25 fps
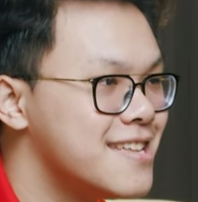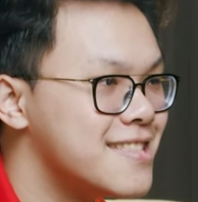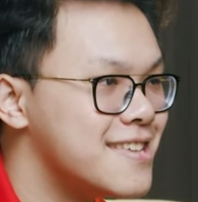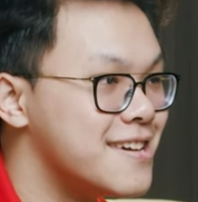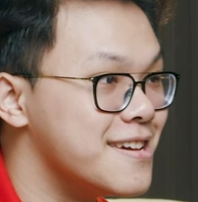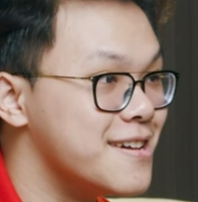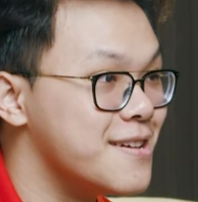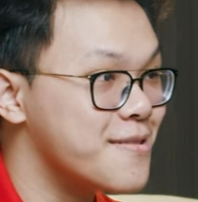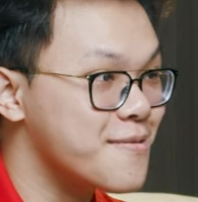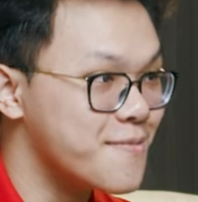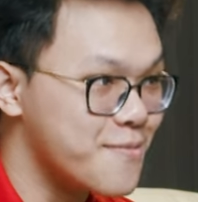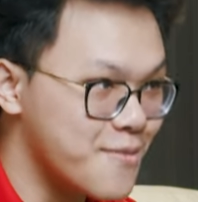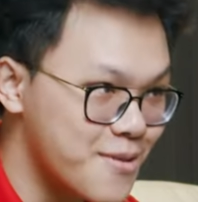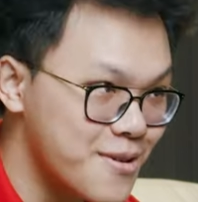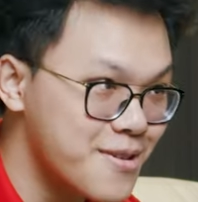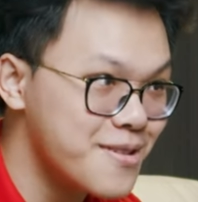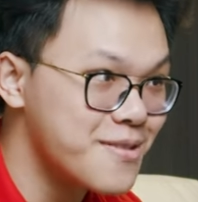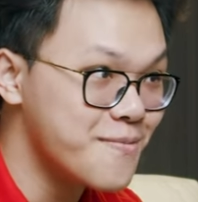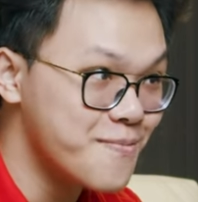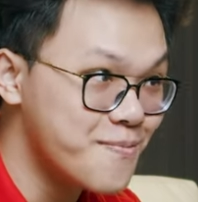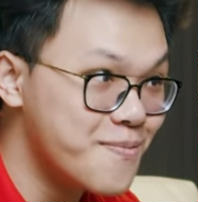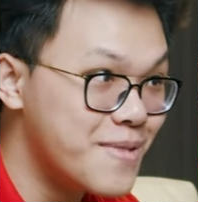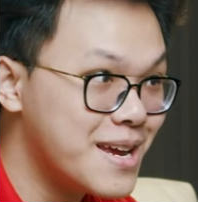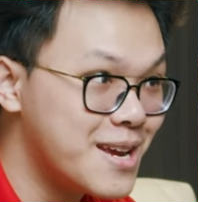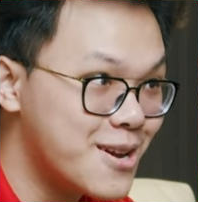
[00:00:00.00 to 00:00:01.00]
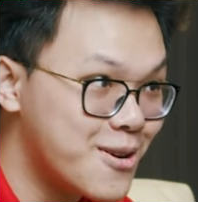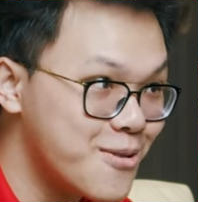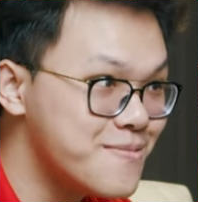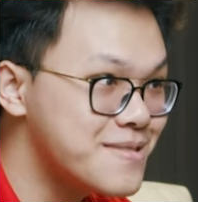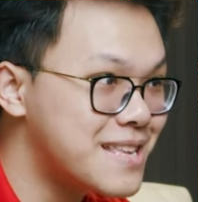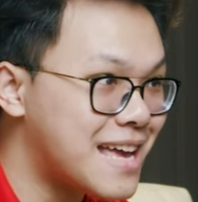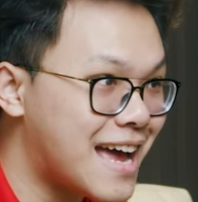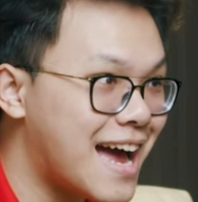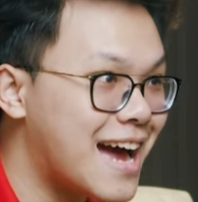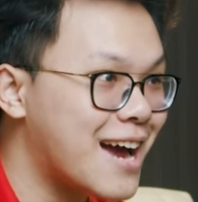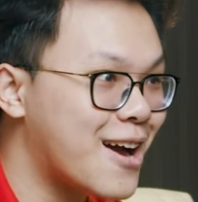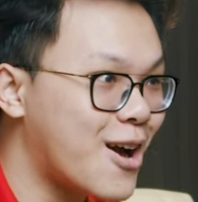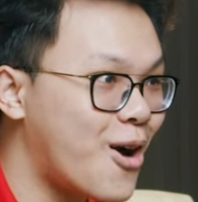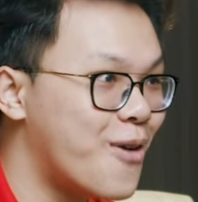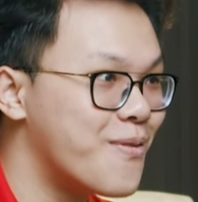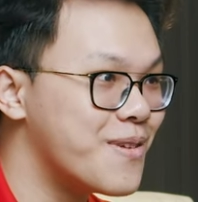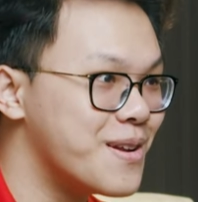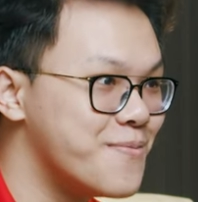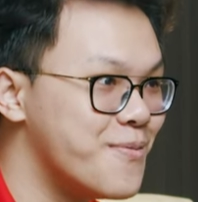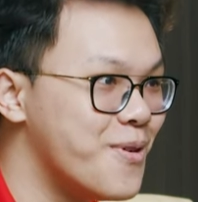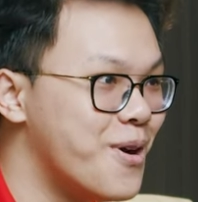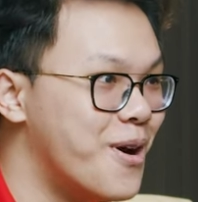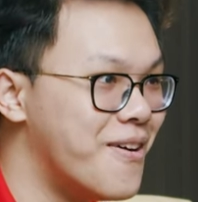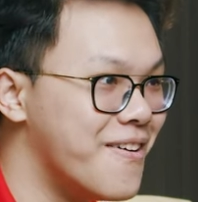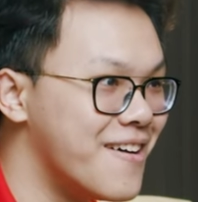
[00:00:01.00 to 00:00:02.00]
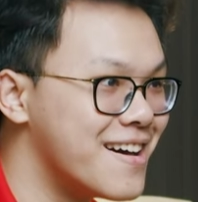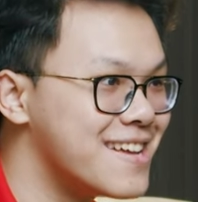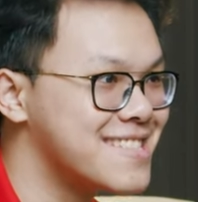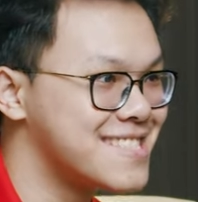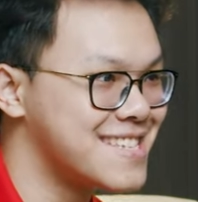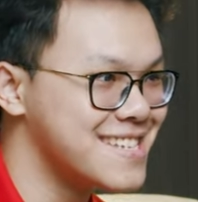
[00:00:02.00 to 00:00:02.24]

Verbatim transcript: Thì mình cũng ra Hacom để mua,